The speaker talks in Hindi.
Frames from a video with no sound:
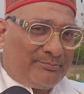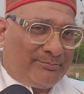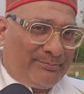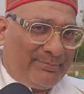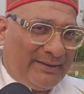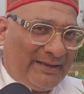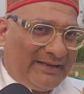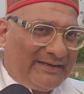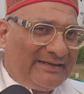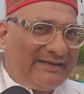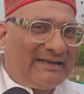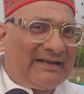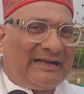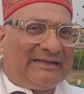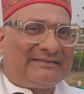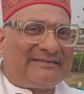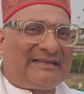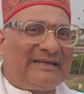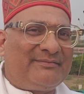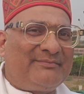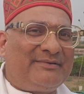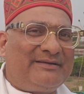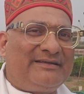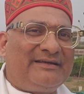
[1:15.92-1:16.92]
पहली
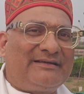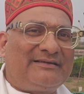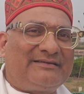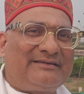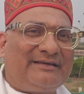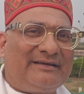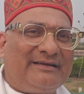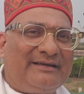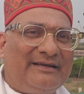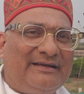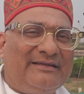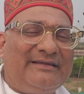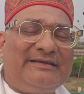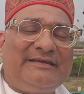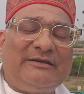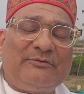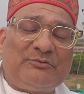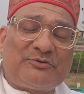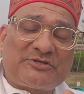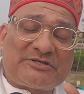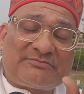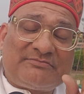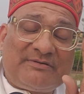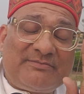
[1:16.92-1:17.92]
रात्रि में दिखते हैं देखिए
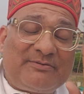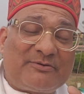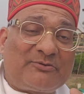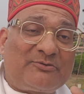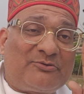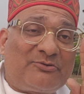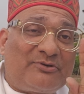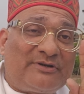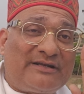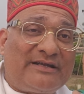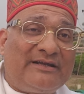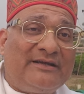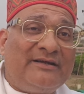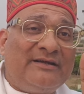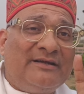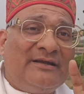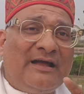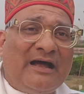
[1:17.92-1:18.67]
उस समय पर उन्होंने